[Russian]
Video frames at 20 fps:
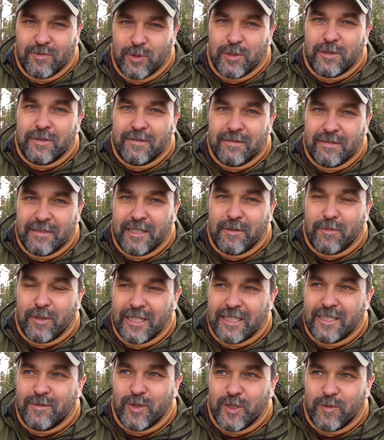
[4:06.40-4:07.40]
вот
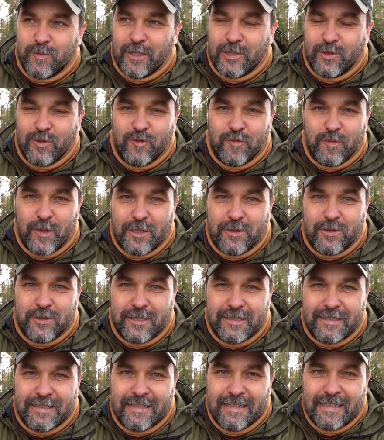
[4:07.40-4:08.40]
необходимость потом в
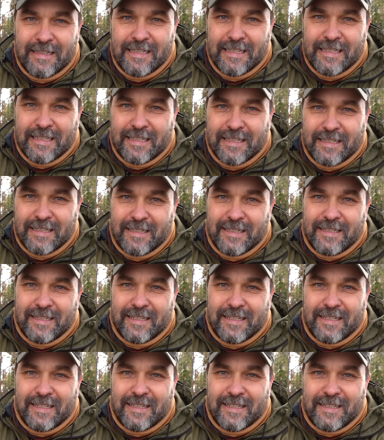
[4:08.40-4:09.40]
походе
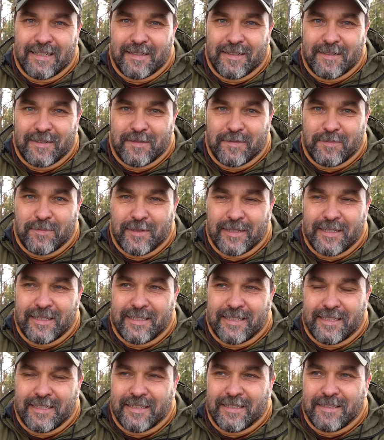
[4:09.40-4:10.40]
э,
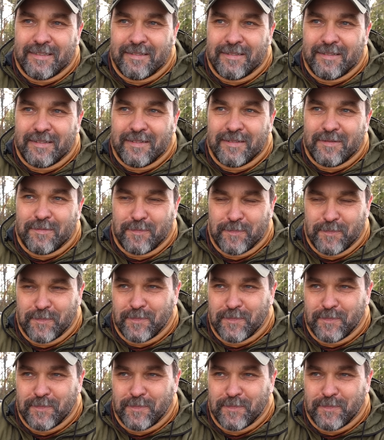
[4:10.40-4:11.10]
эти э,